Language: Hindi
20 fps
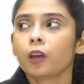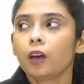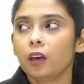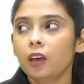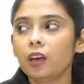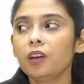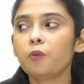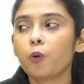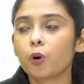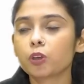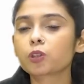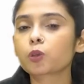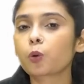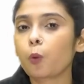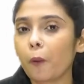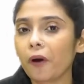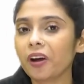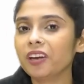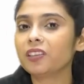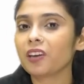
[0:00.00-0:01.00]
ही वॉज
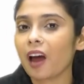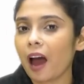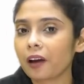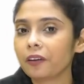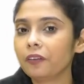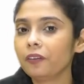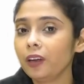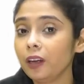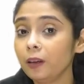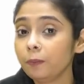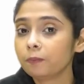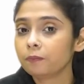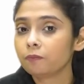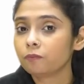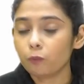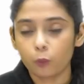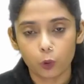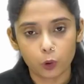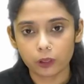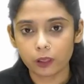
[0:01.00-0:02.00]
क्वाइट एंग्री
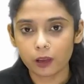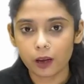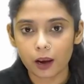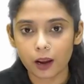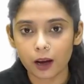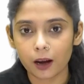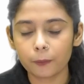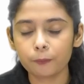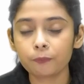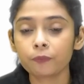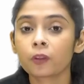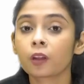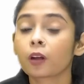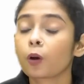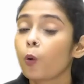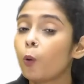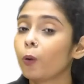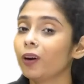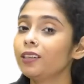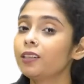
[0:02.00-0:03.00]
बोलते हैं ना
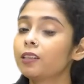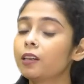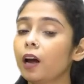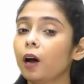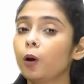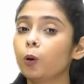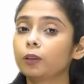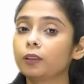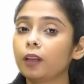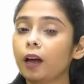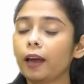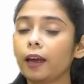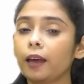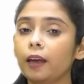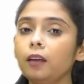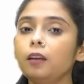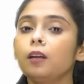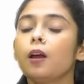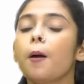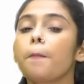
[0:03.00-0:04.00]
हम क्वाइट क्या होता
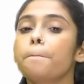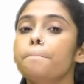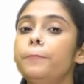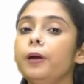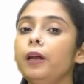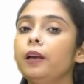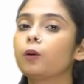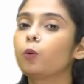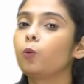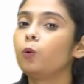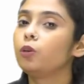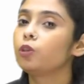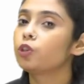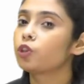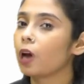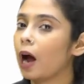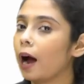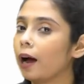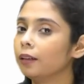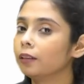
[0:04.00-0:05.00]
है बिल्कुल
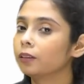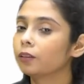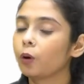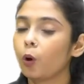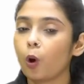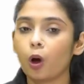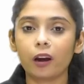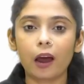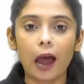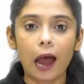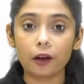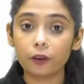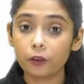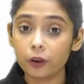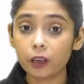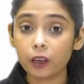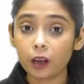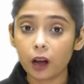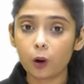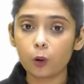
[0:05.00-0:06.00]
शांत और
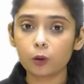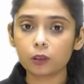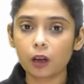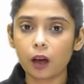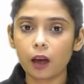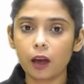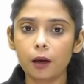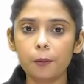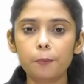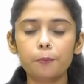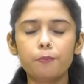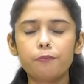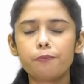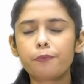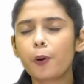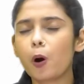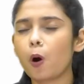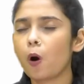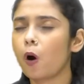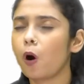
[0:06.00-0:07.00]
एंग्री क्या होता है
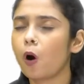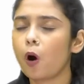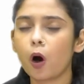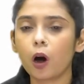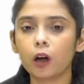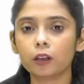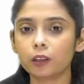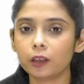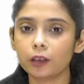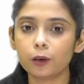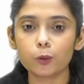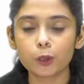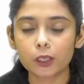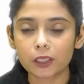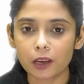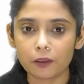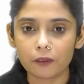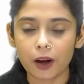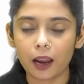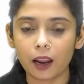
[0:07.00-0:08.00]
बहुत ही
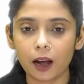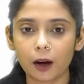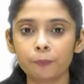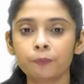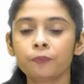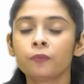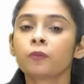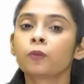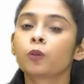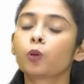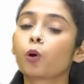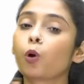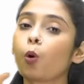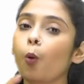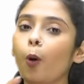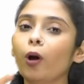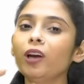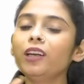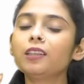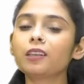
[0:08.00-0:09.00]
गुस्से वाला तो
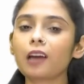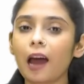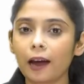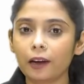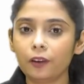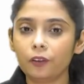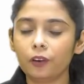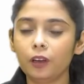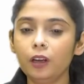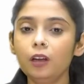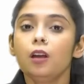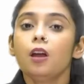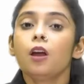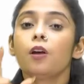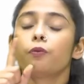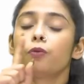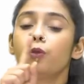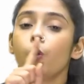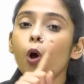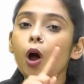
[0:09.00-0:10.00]
क्वाइट एंग्री
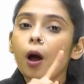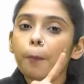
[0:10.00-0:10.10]
दो